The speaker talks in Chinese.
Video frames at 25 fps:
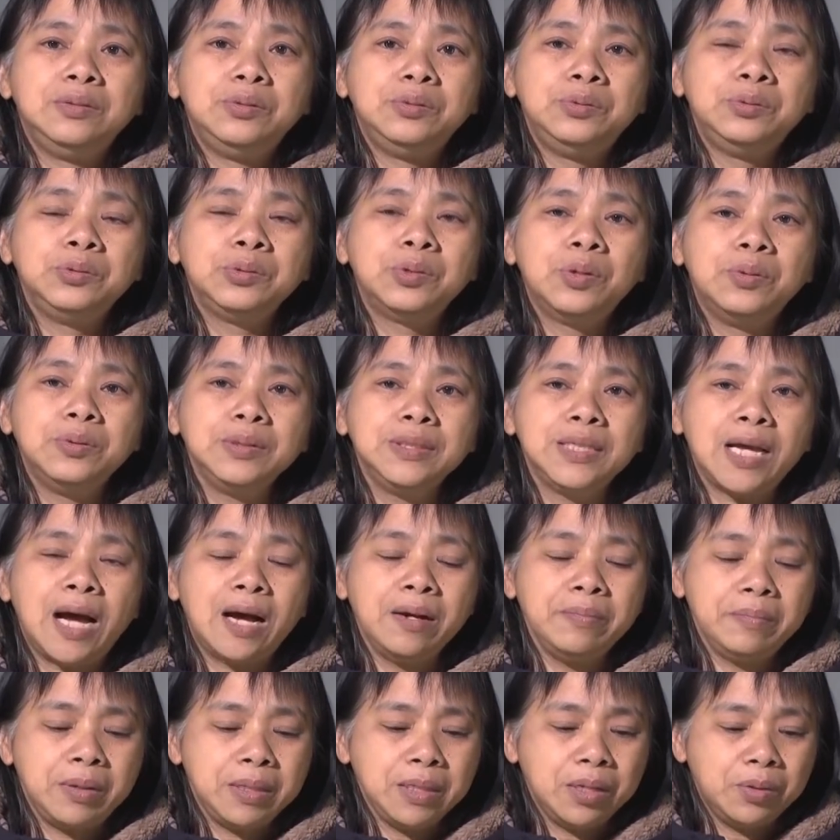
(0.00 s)
如同羊
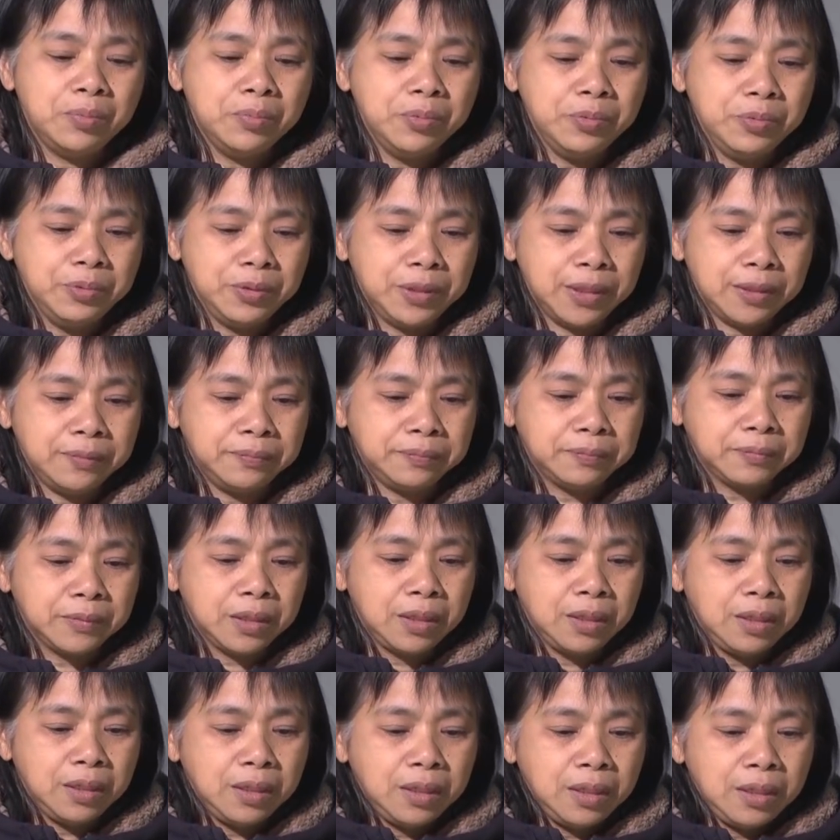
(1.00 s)
没有牧
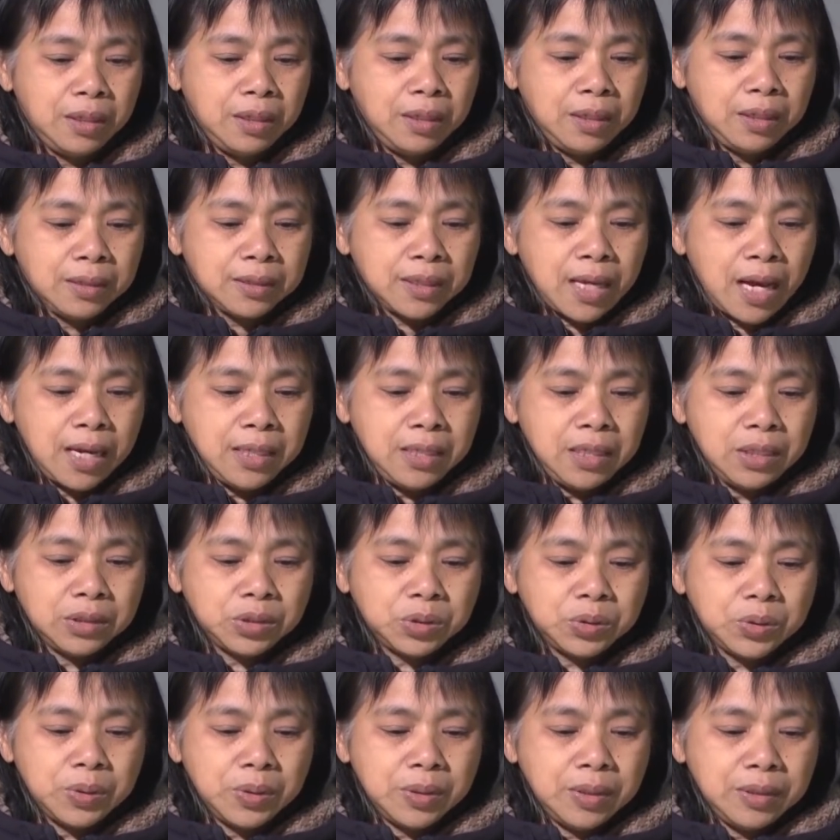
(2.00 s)
人。”他也
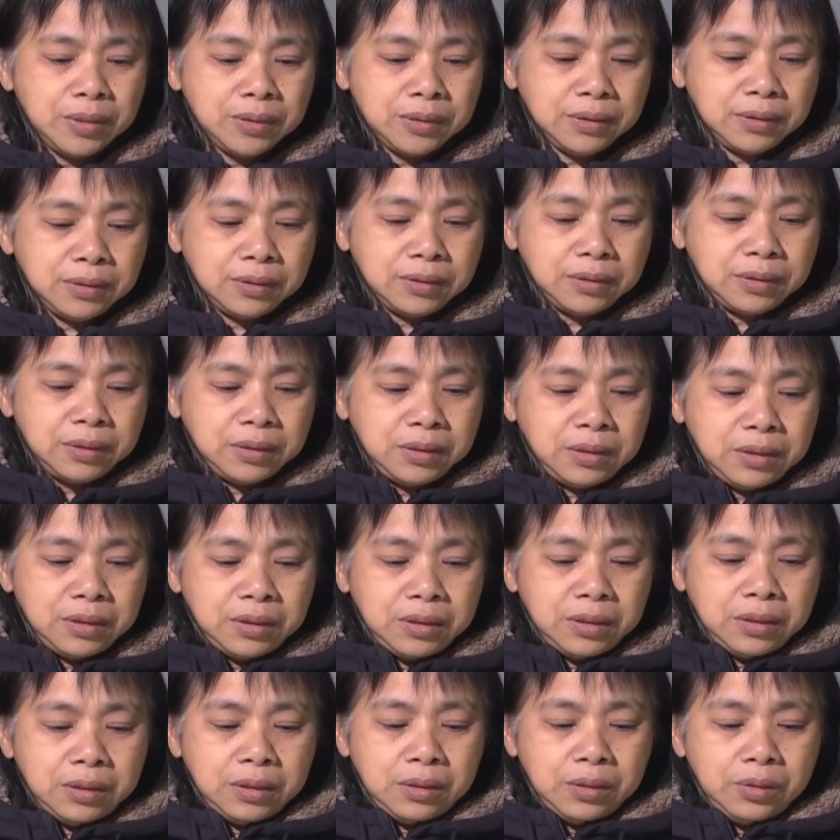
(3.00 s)

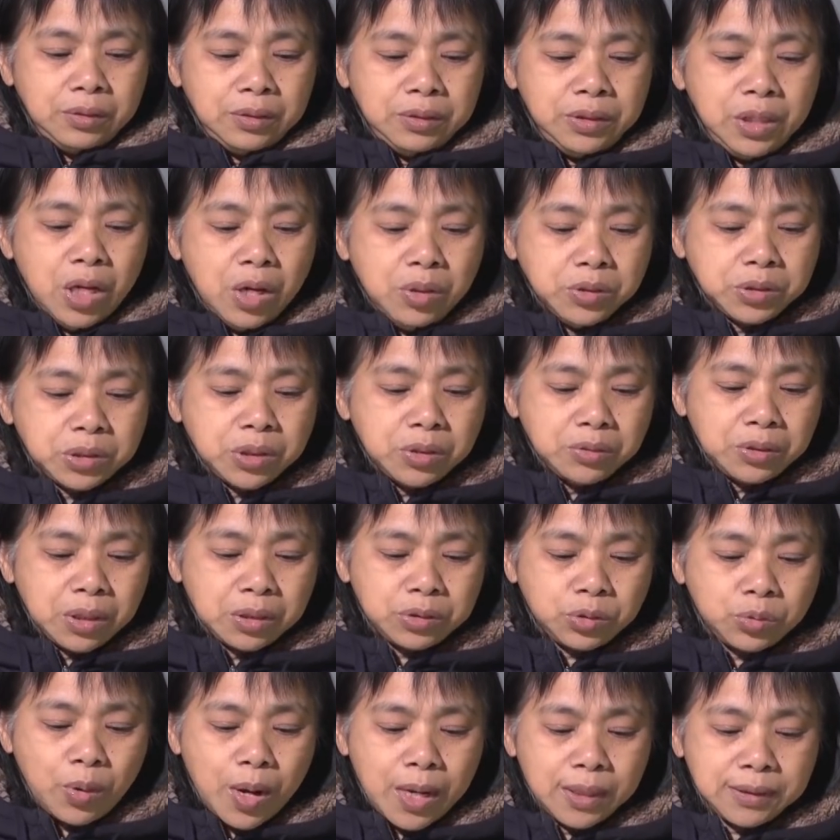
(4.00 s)
说：“要收的
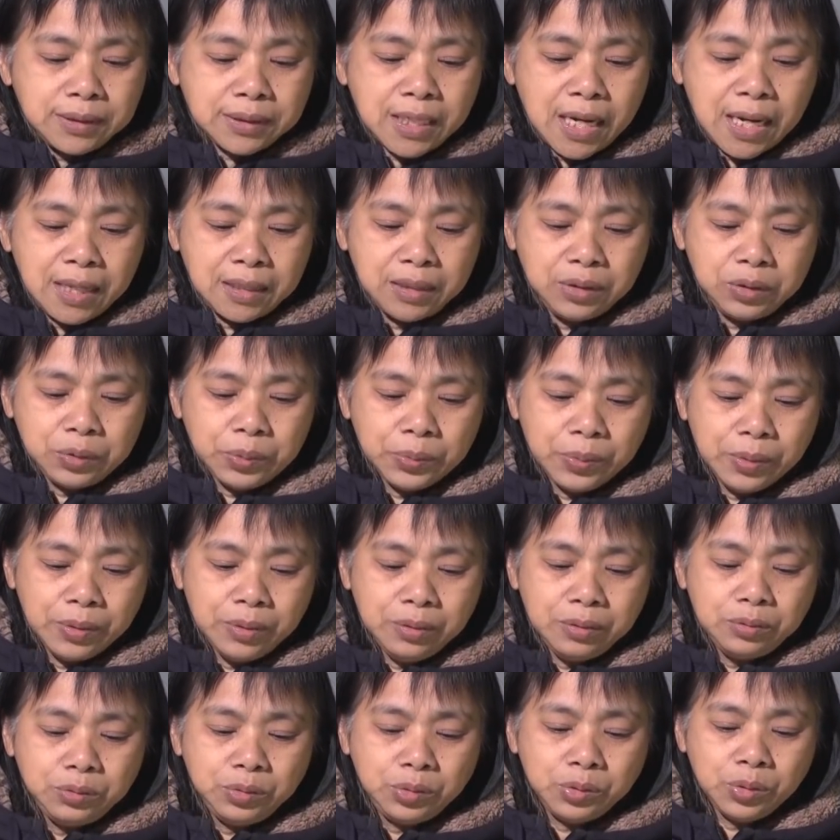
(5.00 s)
庄稼很
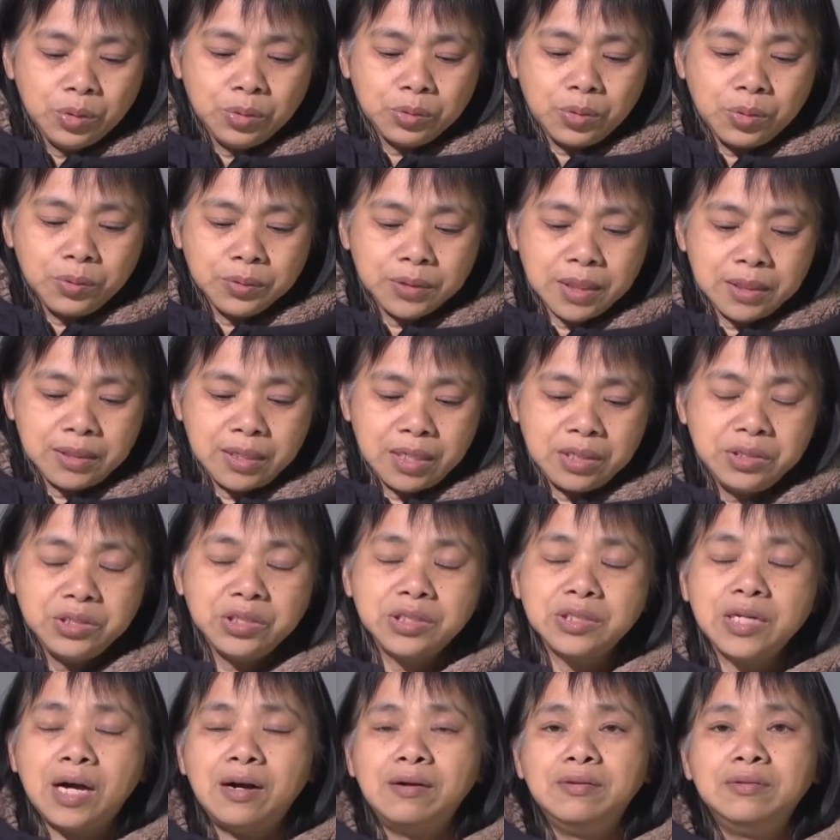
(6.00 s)
多，做工的人
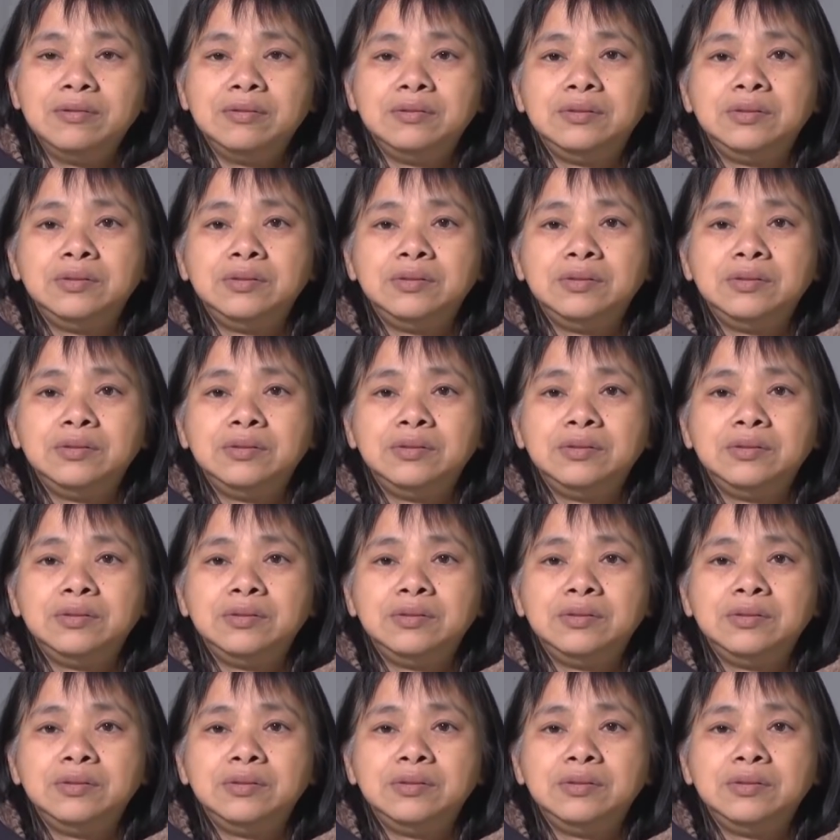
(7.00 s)
少，